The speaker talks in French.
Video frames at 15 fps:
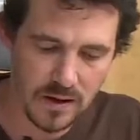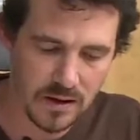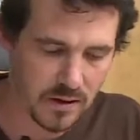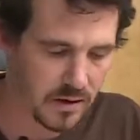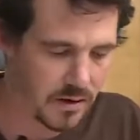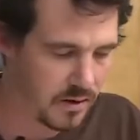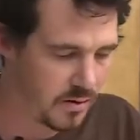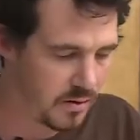
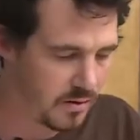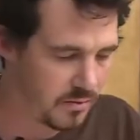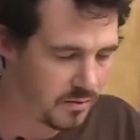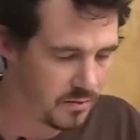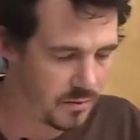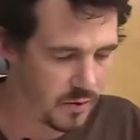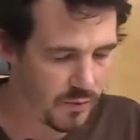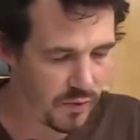Euh,
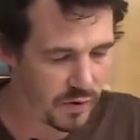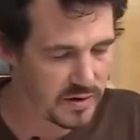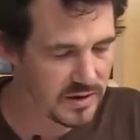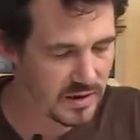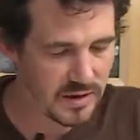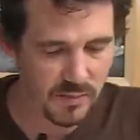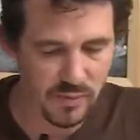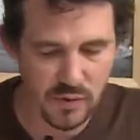on pourrait
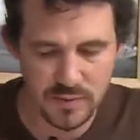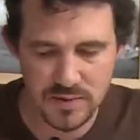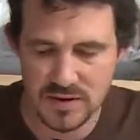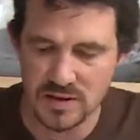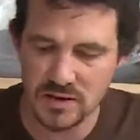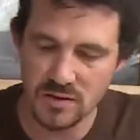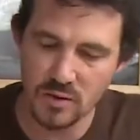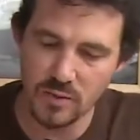dire des plus
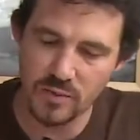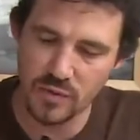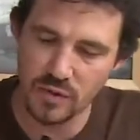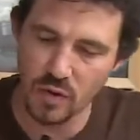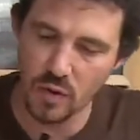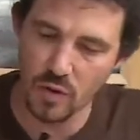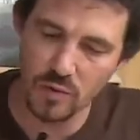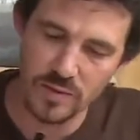petits aux plus
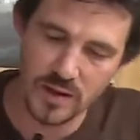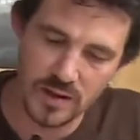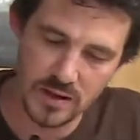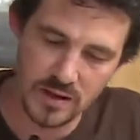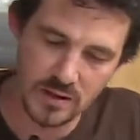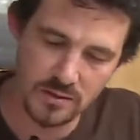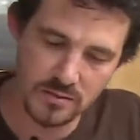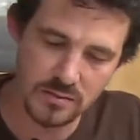gros,
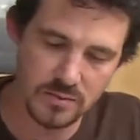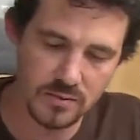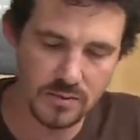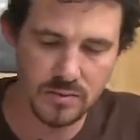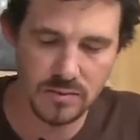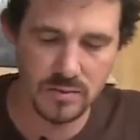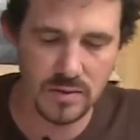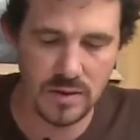mais
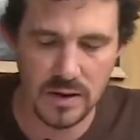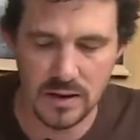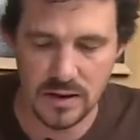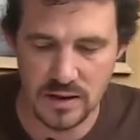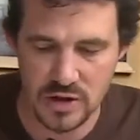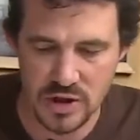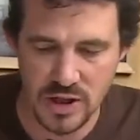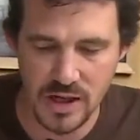
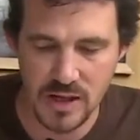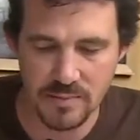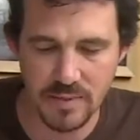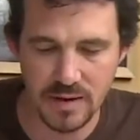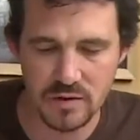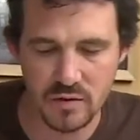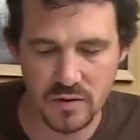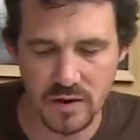l'échelle n'est
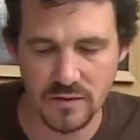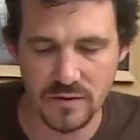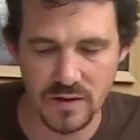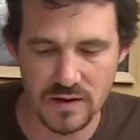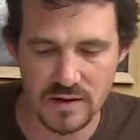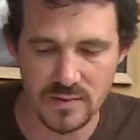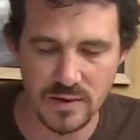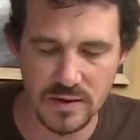pas tout à fait
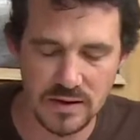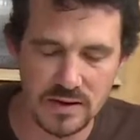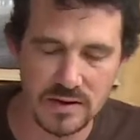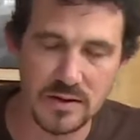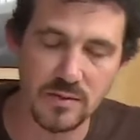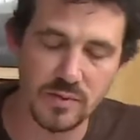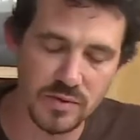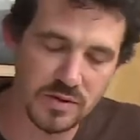respectée.
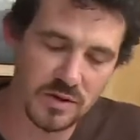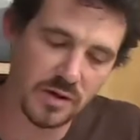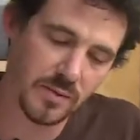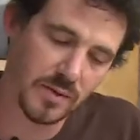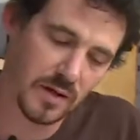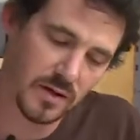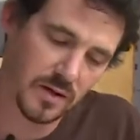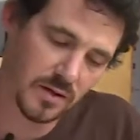C'est plus comme
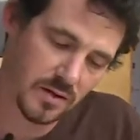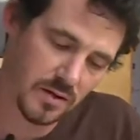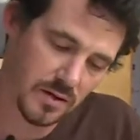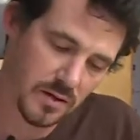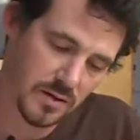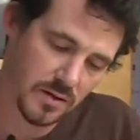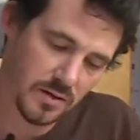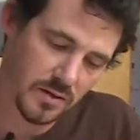
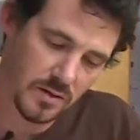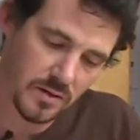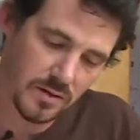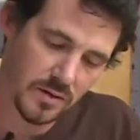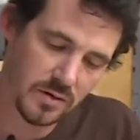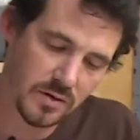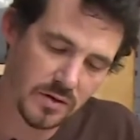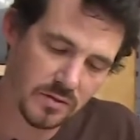
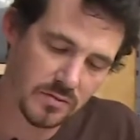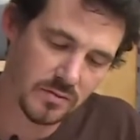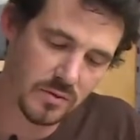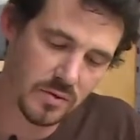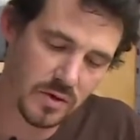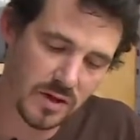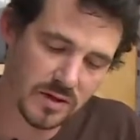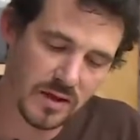
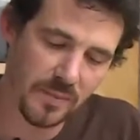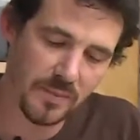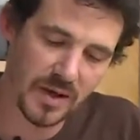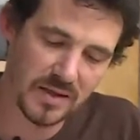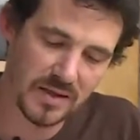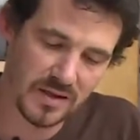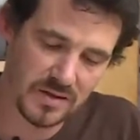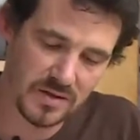une,
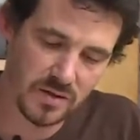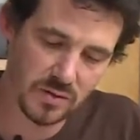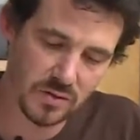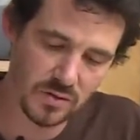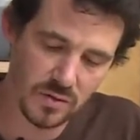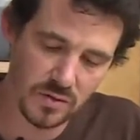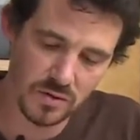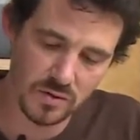interprétation
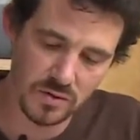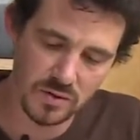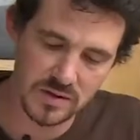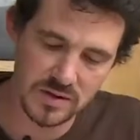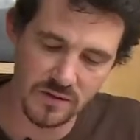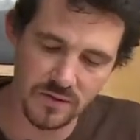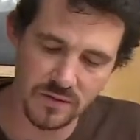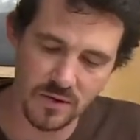de,
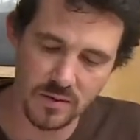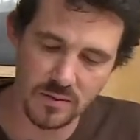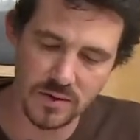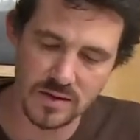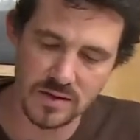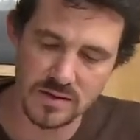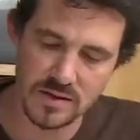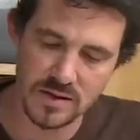ses formes
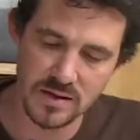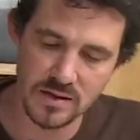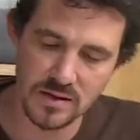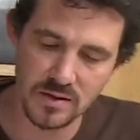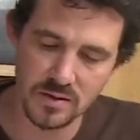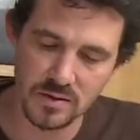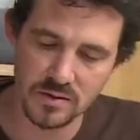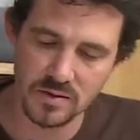et de
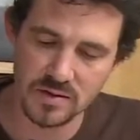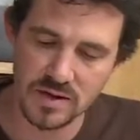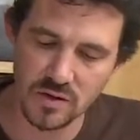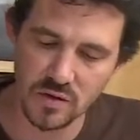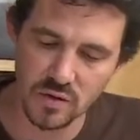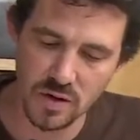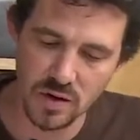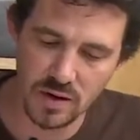ses, euh,
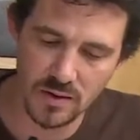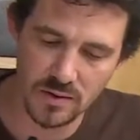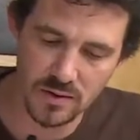couleurs.